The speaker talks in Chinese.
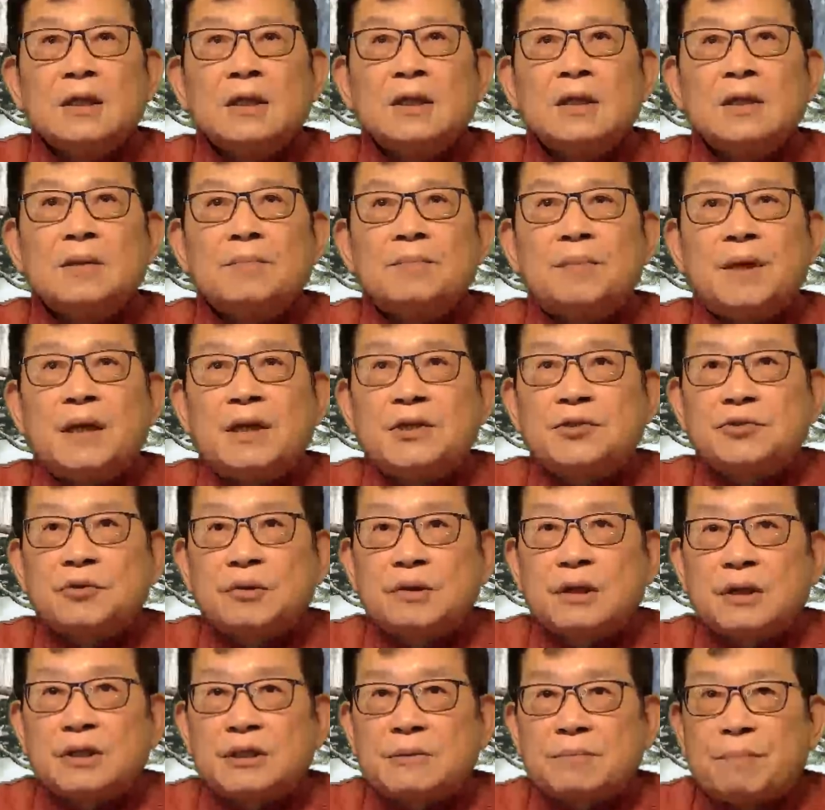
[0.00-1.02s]
别说
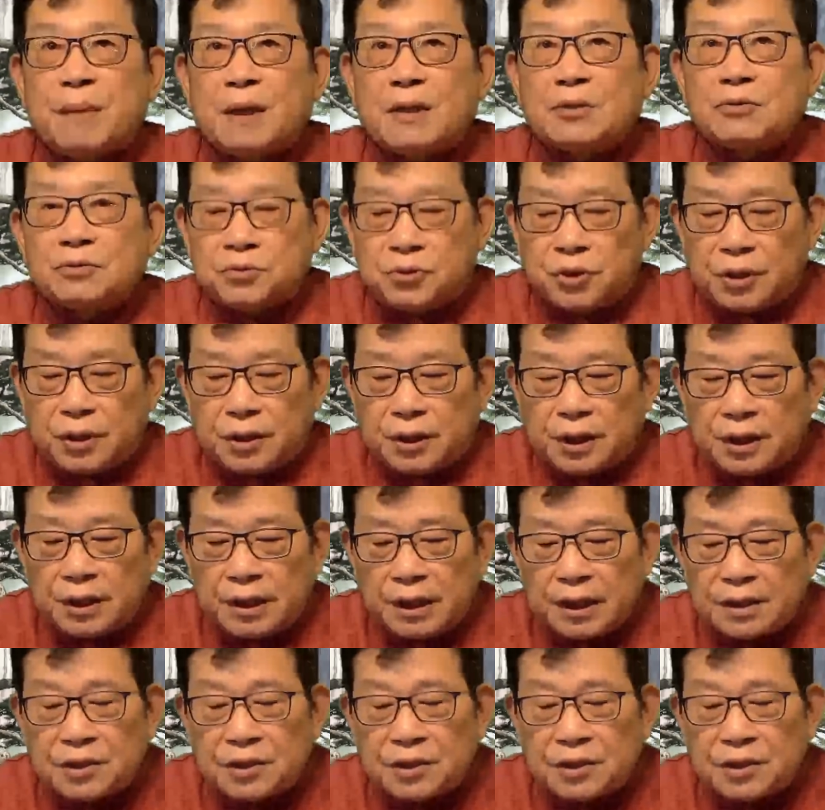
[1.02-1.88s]
要去帮助全人类，